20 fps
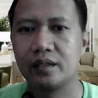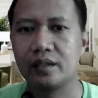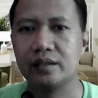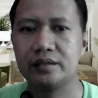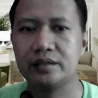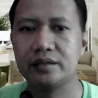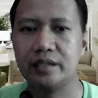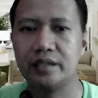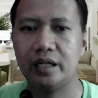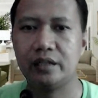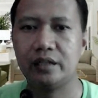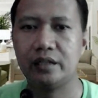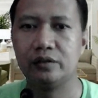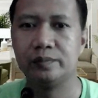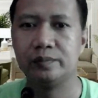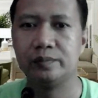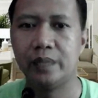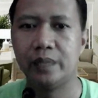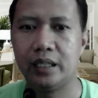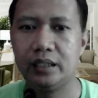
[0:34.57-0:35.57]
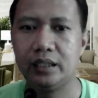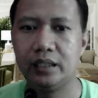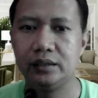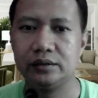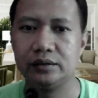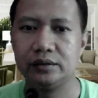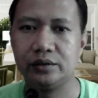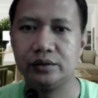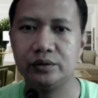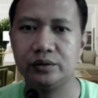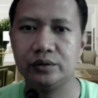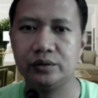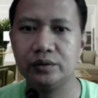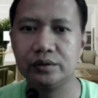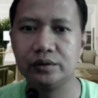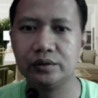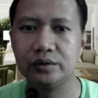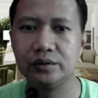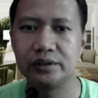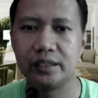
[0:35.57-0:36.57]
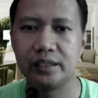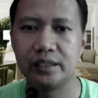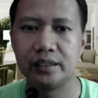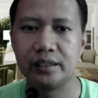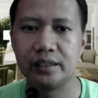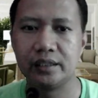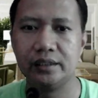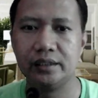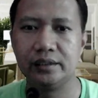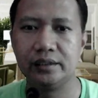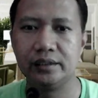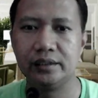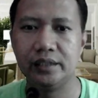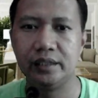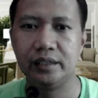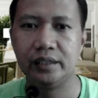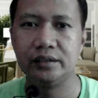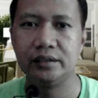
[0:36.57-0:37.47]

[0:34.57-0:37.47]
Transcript: jangan lupa dukung channel ini ya